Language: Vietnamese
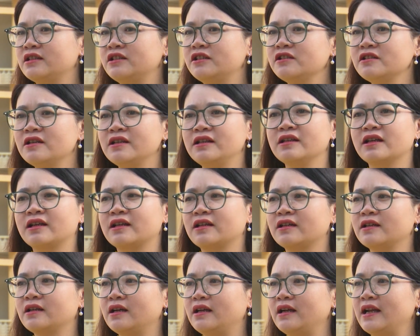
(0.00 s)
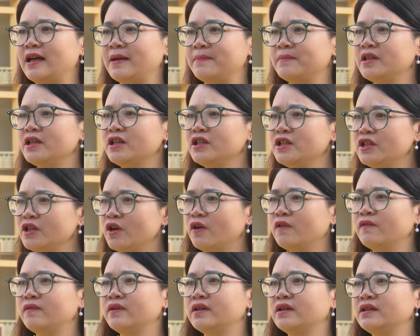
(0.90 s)
chưa được làm thi
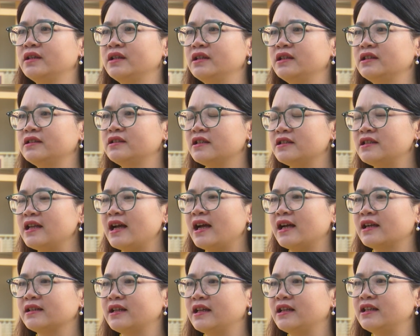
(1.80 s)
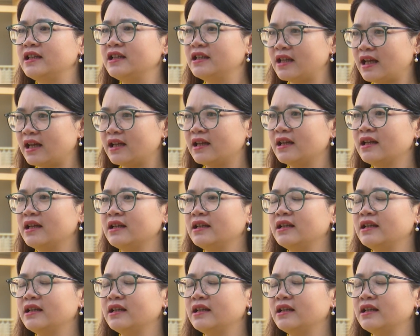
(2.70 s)
nhiều với dưới dạng đề thi này.